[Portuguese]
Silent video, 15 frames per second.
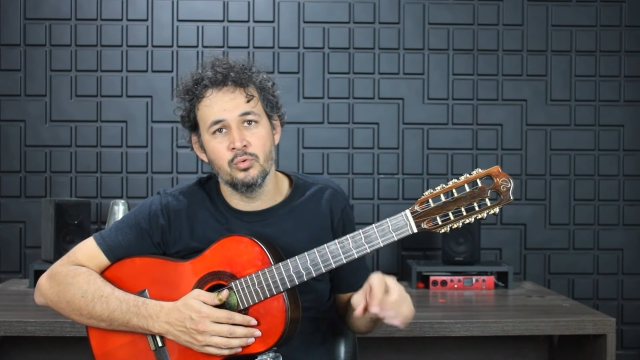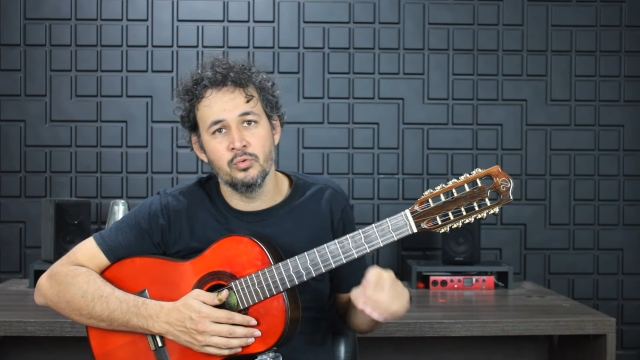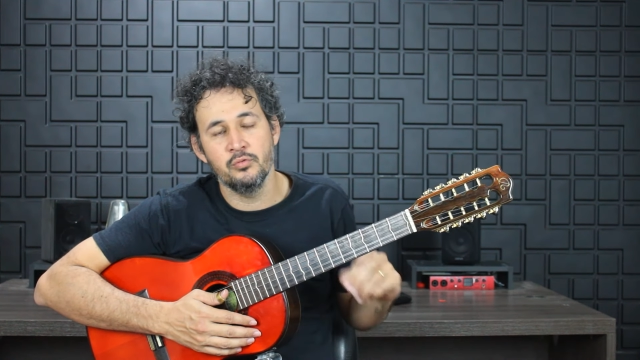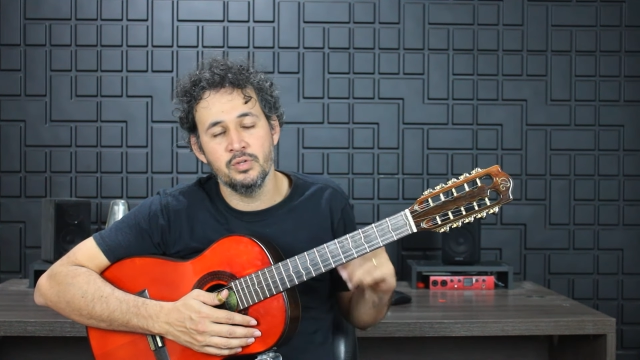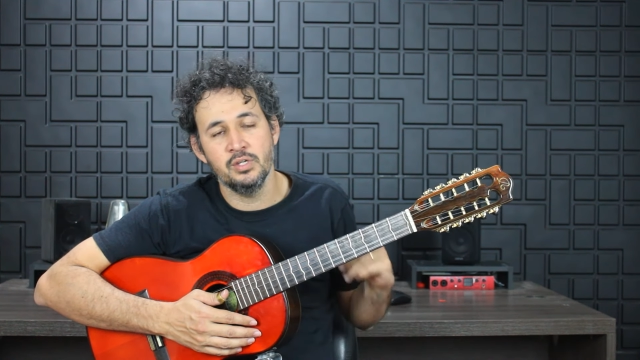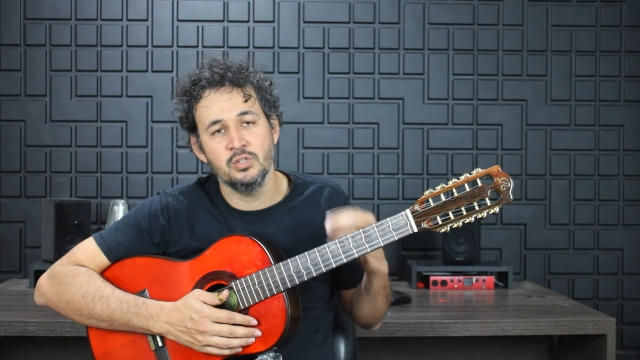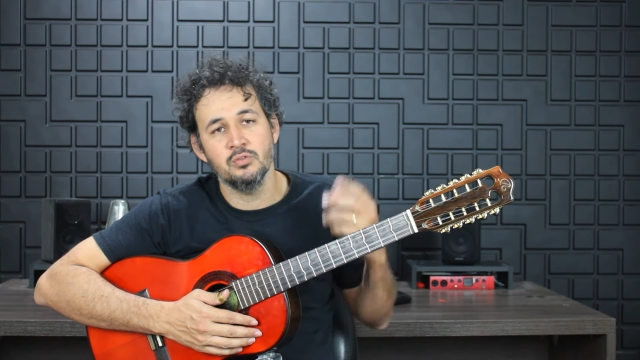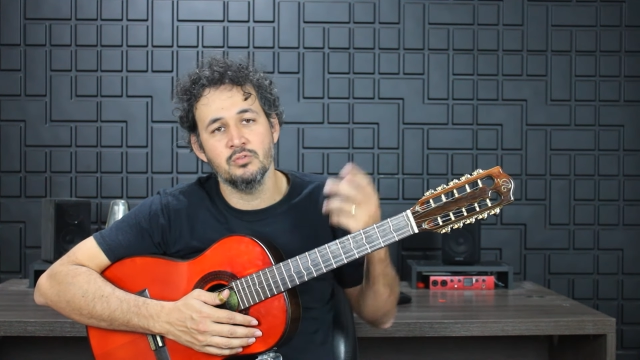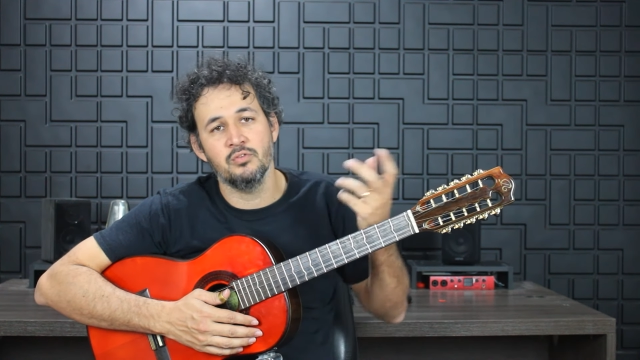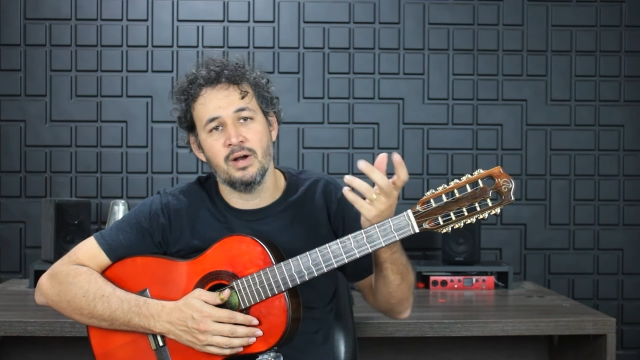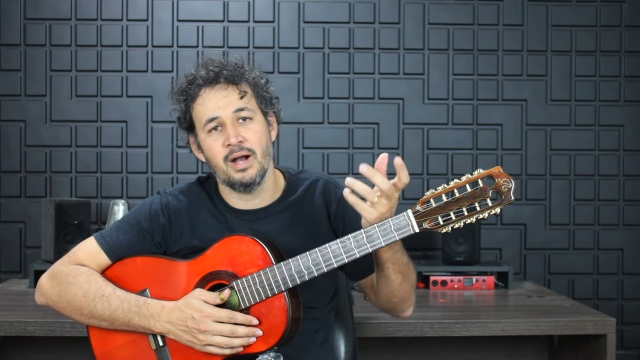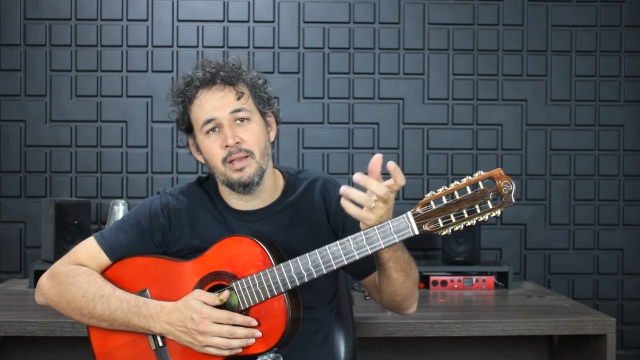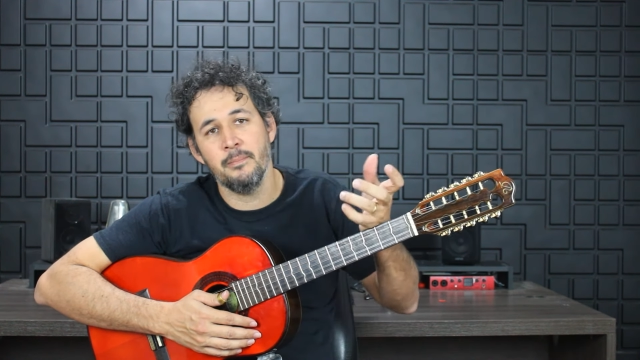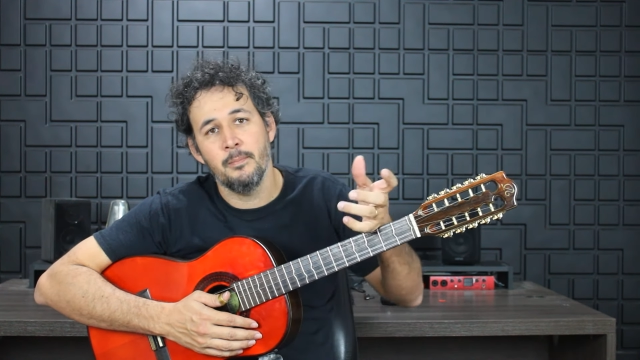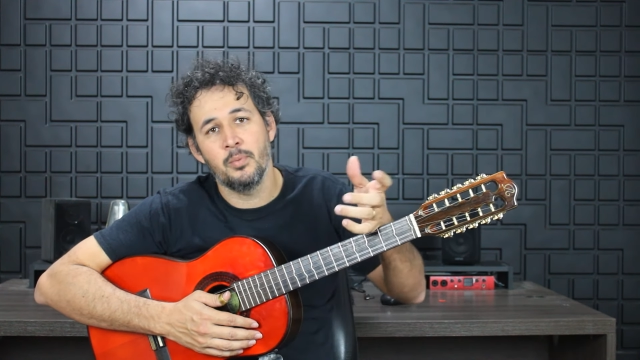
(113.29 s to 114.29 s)
do vídeo
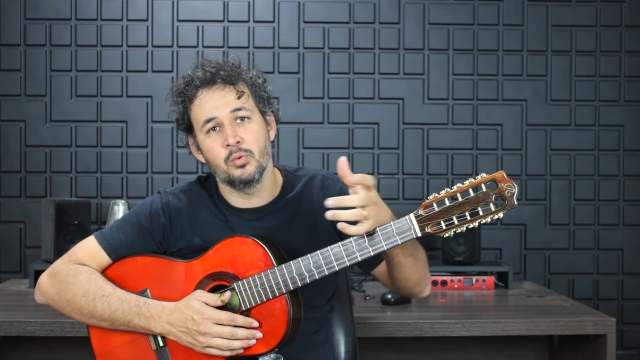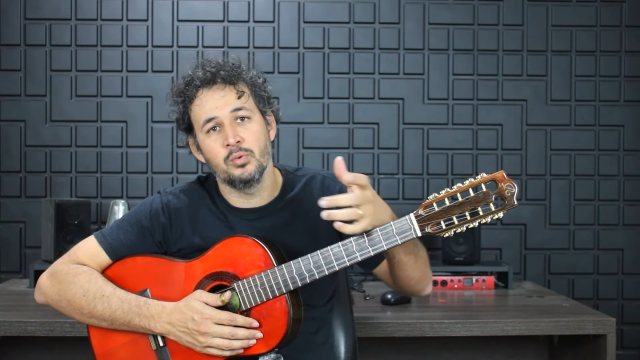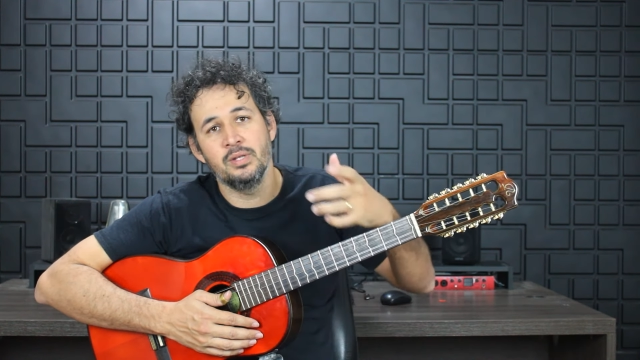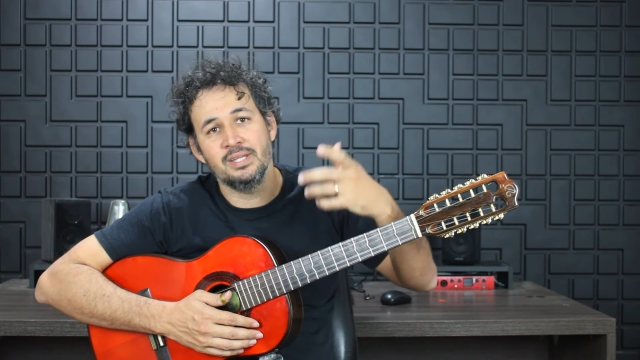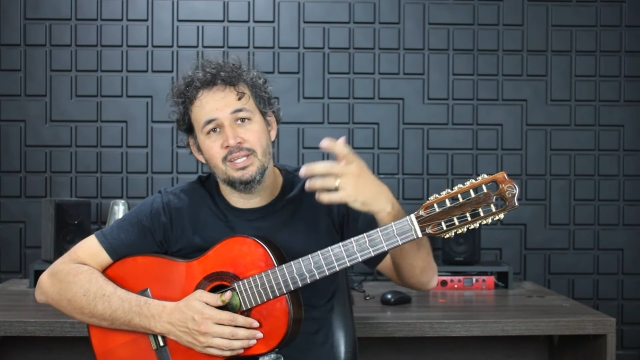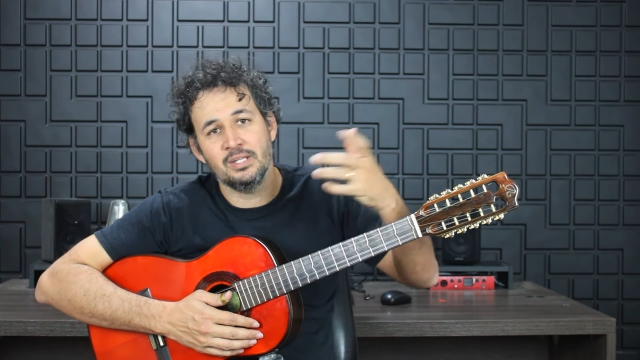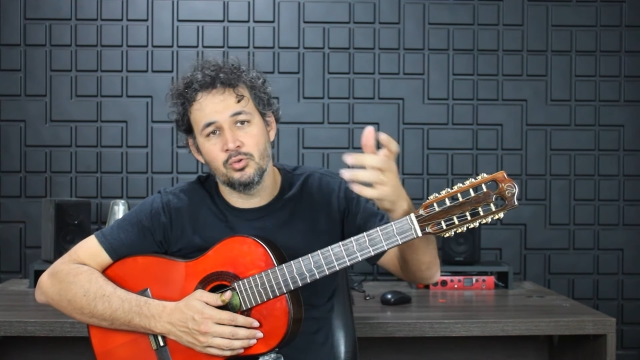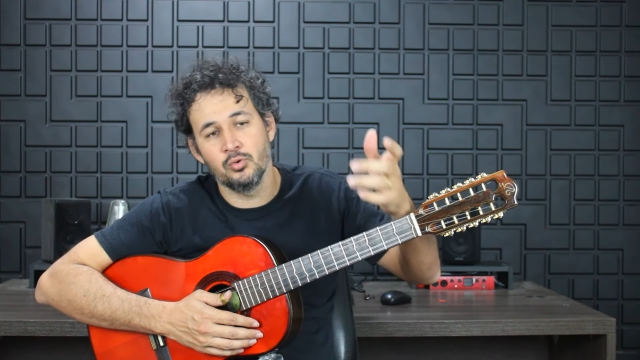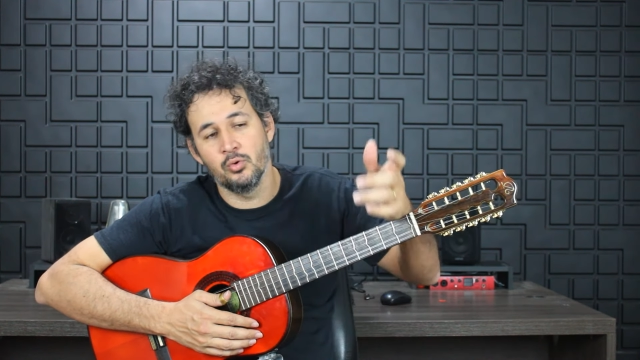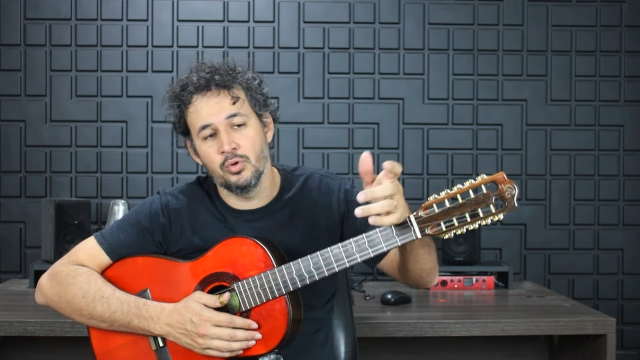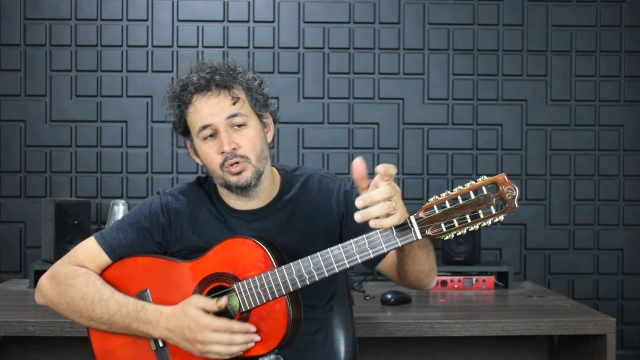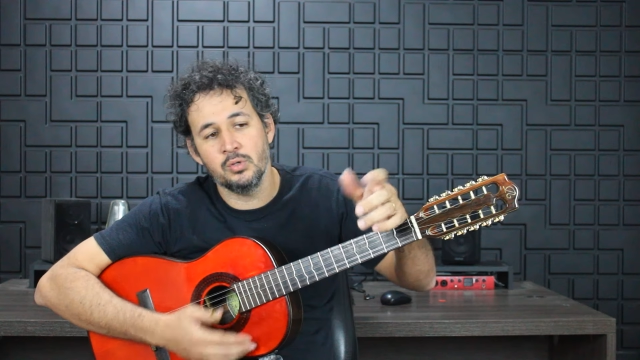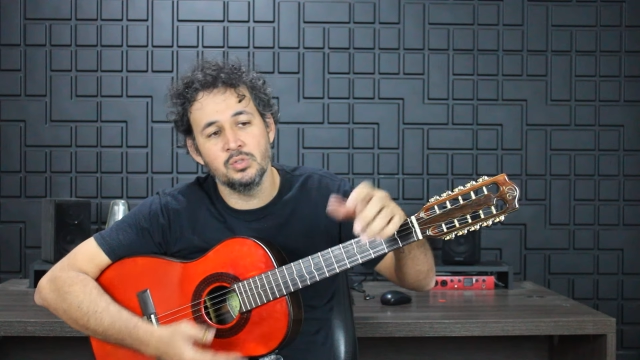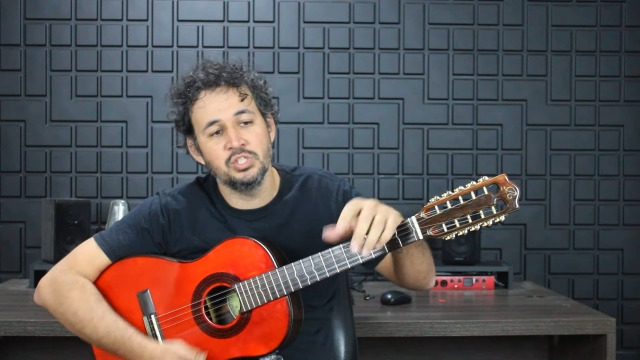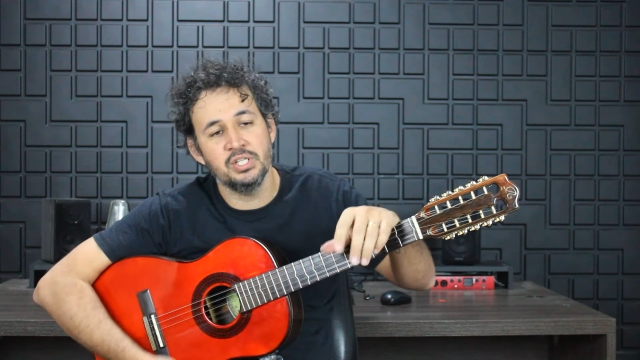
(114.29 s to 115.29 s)
vai para o
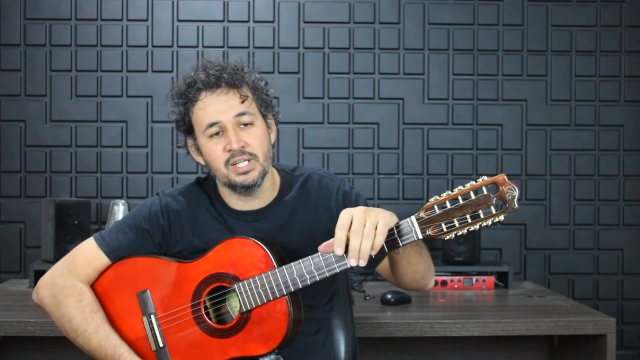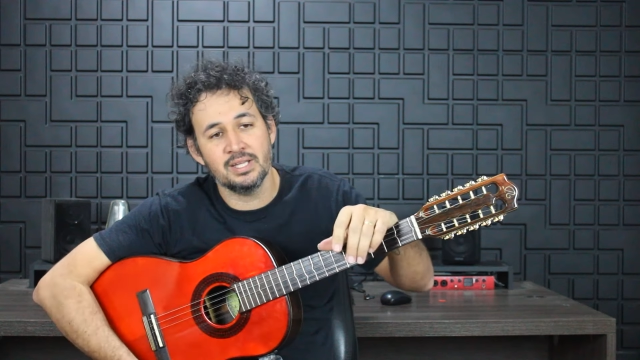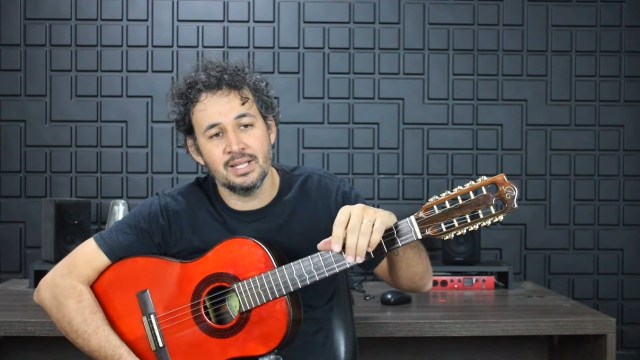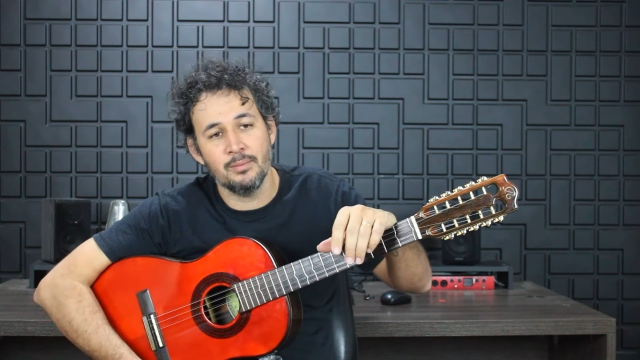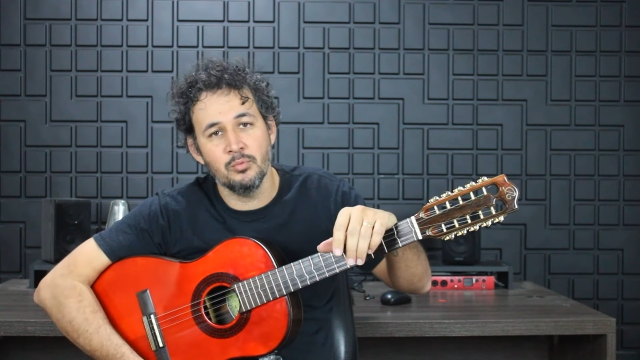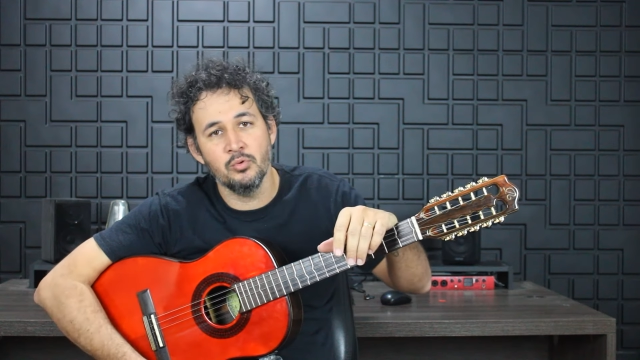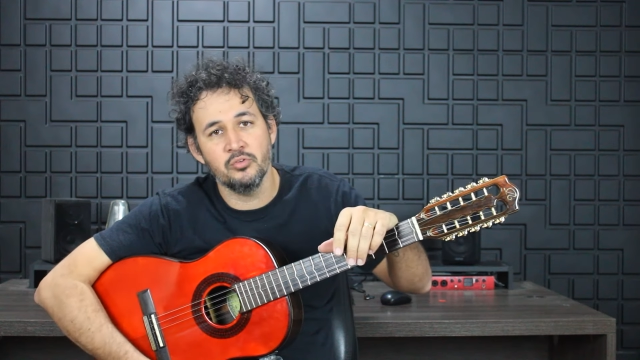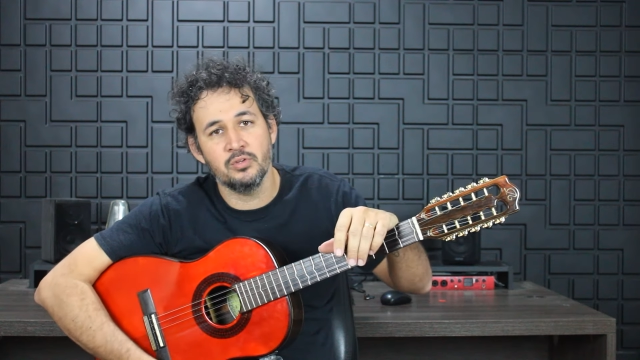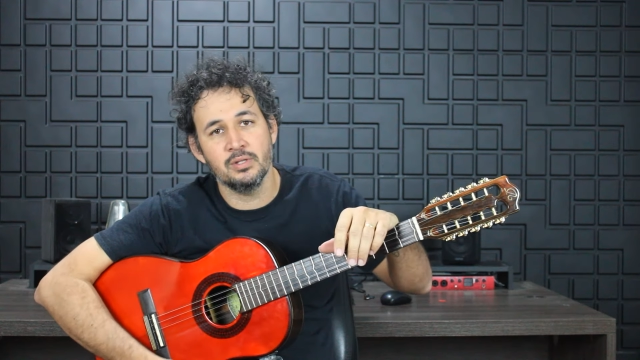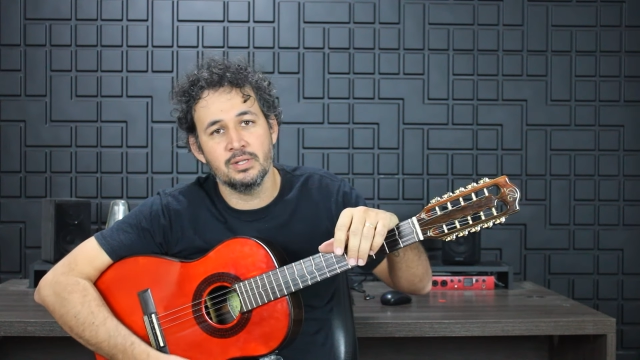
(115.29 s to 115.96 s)
detentor do direito da música.